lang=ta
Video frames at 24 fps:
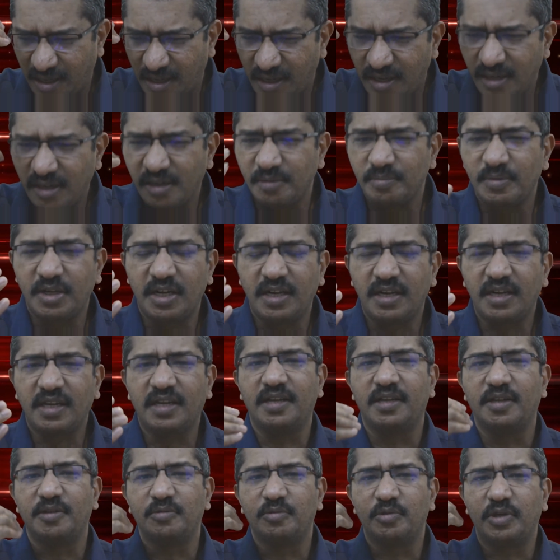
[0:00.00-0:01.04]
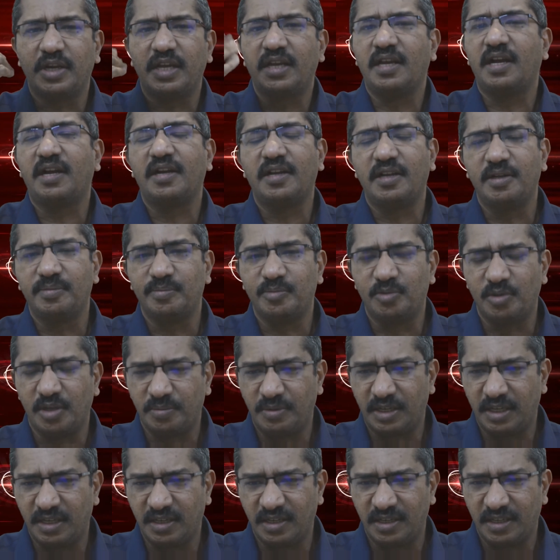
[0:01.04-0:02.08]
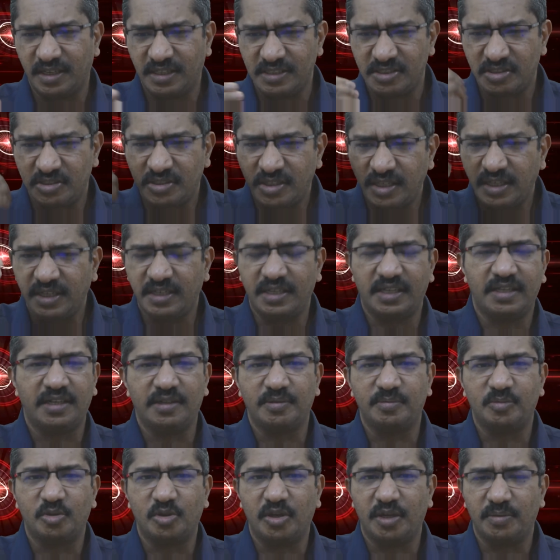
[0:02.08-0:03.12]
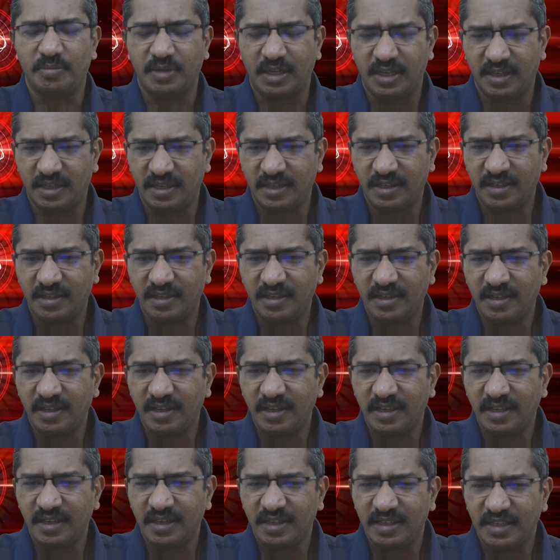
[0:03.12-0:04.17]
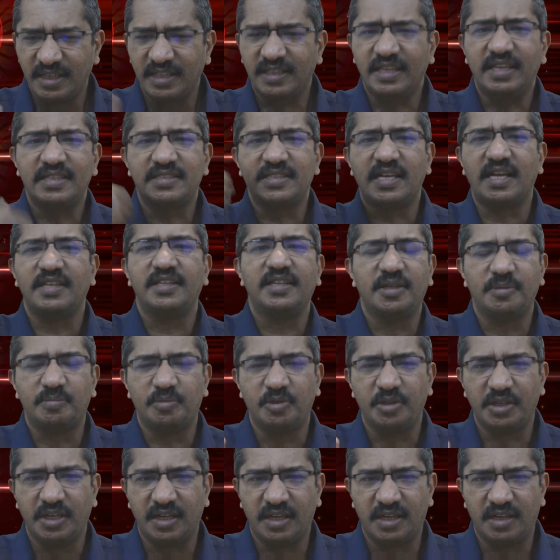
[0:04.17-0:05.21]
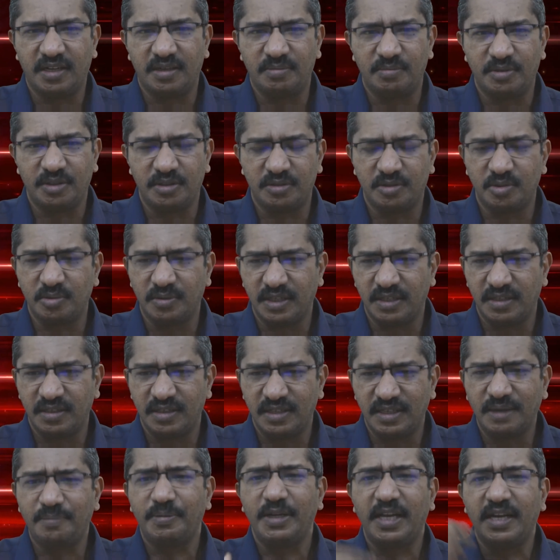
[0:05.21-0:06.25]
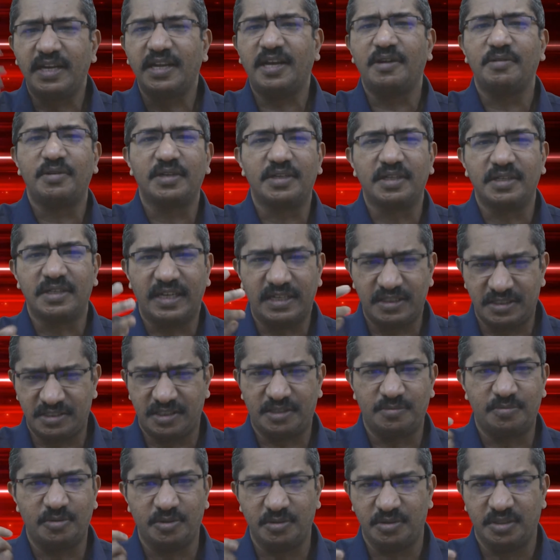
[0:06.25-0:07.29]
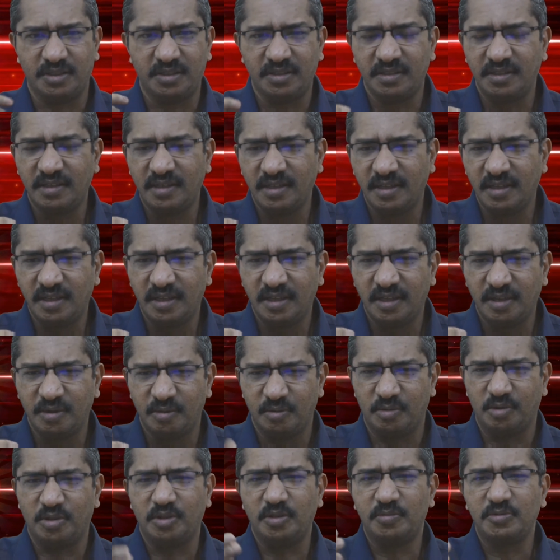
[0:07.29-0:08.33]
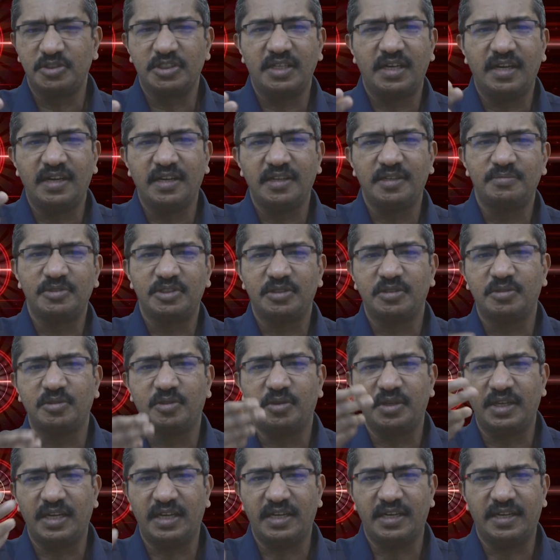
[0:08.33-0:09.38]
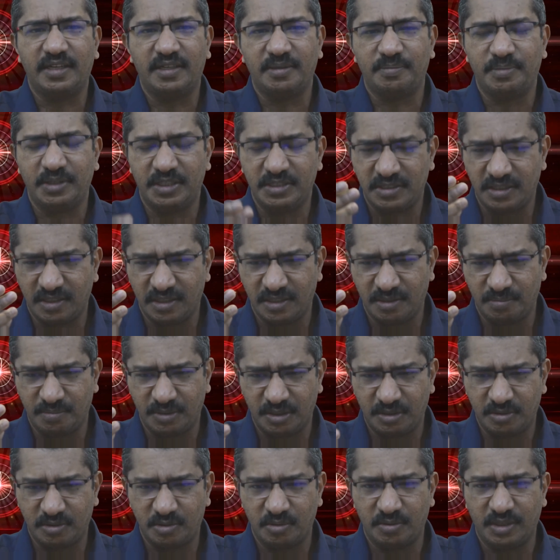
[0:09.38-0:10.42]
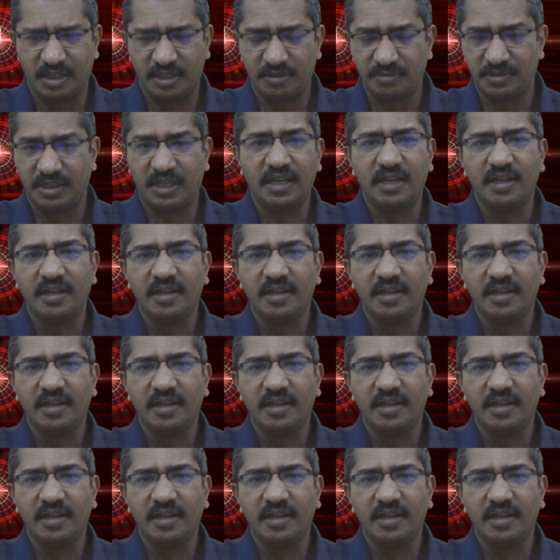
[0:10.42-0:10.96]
ஆழமான உரையாடல் மூலமாக ஹிஸ்ட்ரி டேக்கிங் மூலமாக எதை சாதிக்க போகிறார் மருத்துவர் எப்படி என்ன அவருக்கு கிடைச்சிட போகுது ஒரு நிமிஷம் ரெண்டு நிமிஷம் நோயாளிகிட்ட பேசுகிற மருத்துவரை விட